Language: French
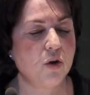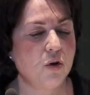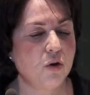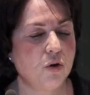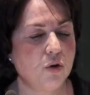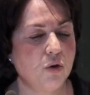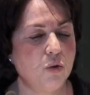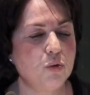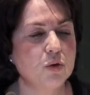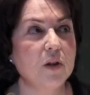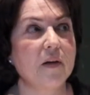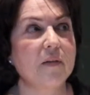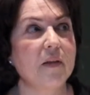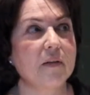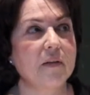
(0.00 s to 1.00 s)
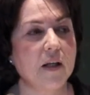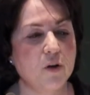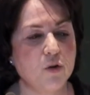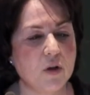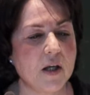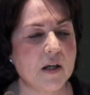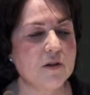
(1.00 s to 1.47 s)
euh, autant
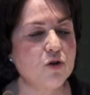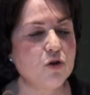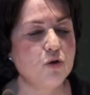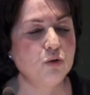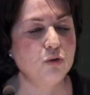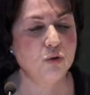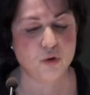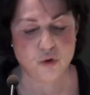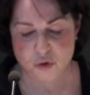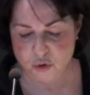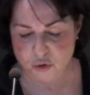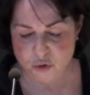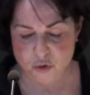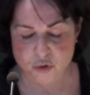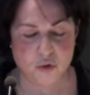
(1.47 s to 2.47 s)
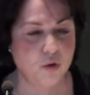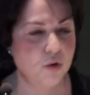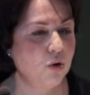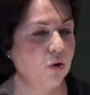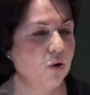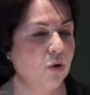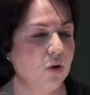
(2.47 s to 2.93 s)
d'interrogations que
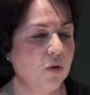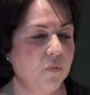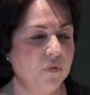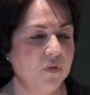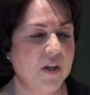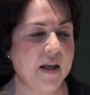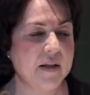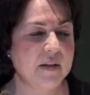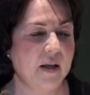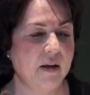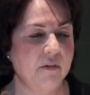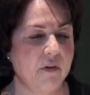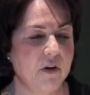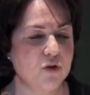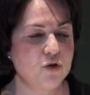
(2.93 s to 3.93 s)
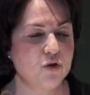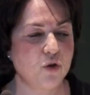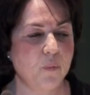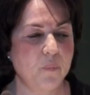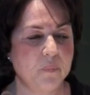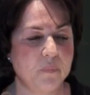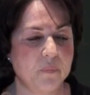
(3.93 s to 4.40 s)

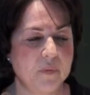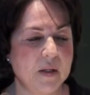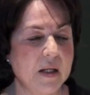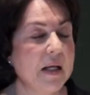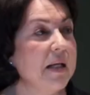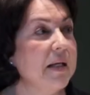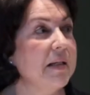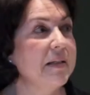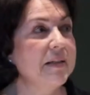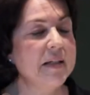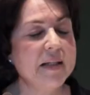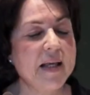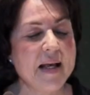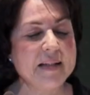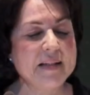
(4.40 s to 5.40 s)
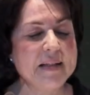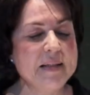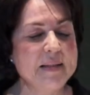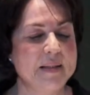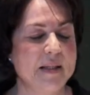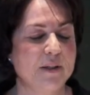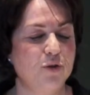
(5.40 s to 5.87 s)
d'interventions. J'ai gardé
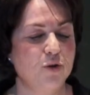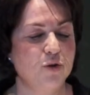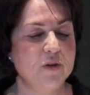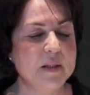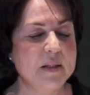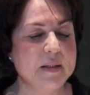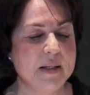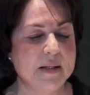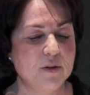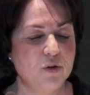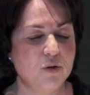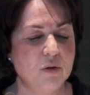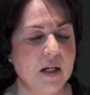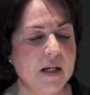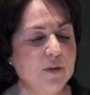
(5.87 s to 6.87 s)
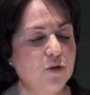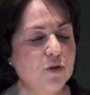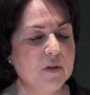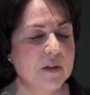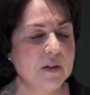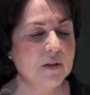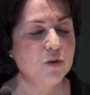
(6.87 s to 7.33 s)
cette citation-là de
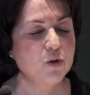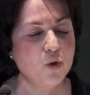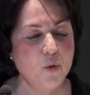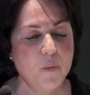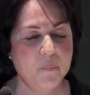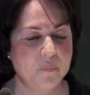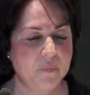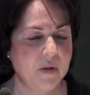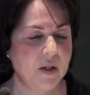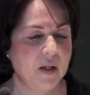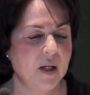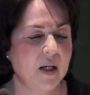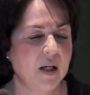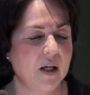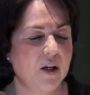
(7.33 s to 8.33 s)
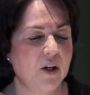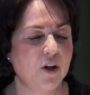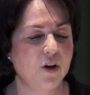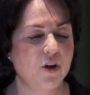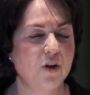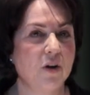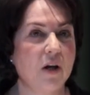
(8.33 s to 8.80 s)
Tinto
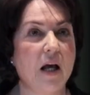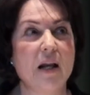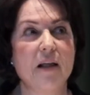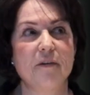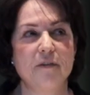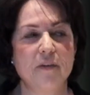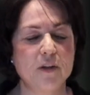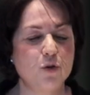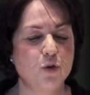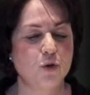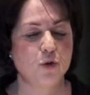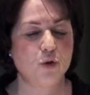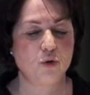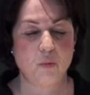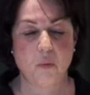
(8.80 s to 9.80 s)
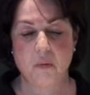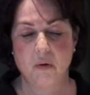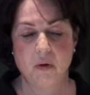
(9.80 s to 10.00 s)
euh, à la fin de...